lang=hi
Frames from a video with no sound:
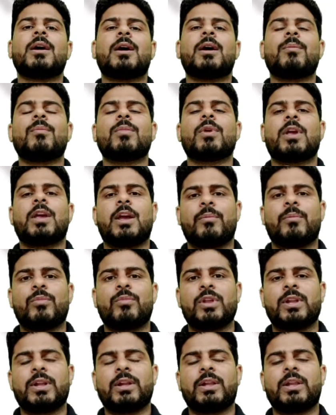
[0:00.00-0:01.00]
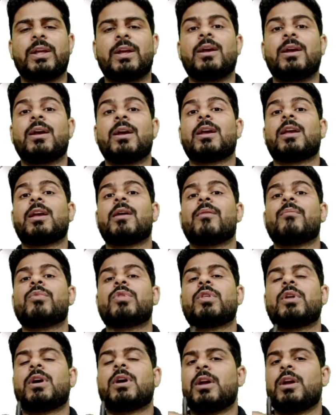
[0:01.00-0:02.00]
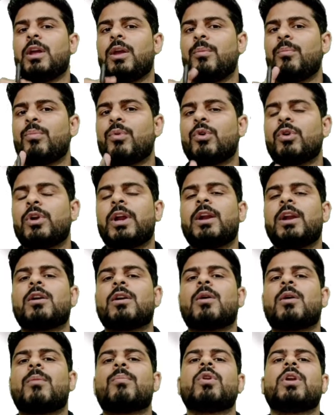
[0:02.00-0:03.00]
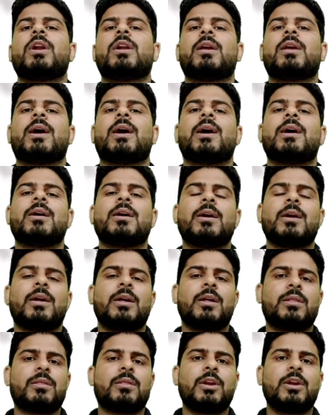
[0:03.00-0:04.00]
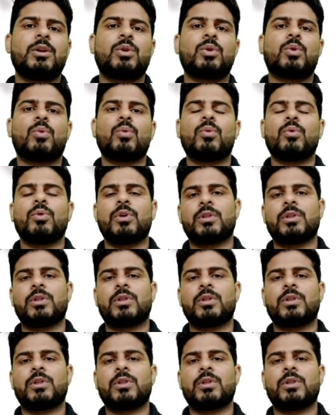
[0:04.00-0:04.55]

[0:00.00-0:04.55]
हम केएमसी देते हैं केएमसी का इंपॉर्टेंट कंपोनेंट क्या है स्किन टू